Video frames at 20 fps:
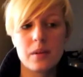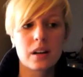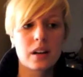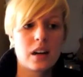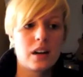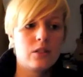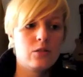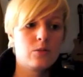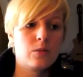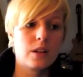Man
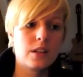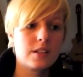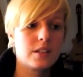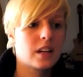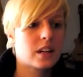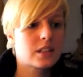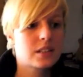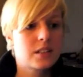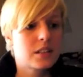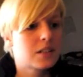kann über
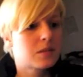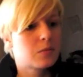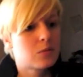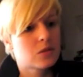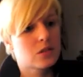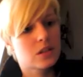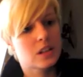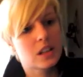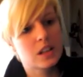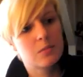
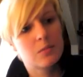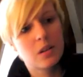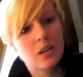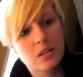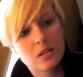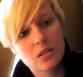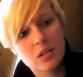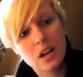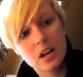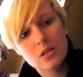Sexismus reden,
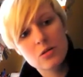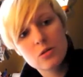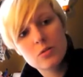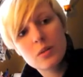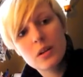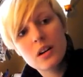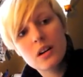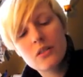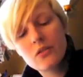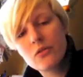man kann
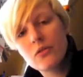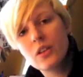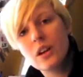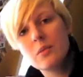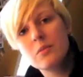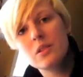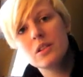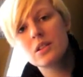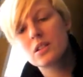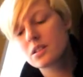über
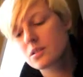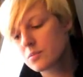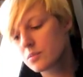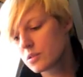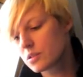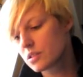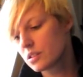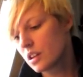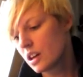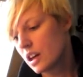
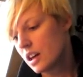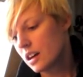Feminismus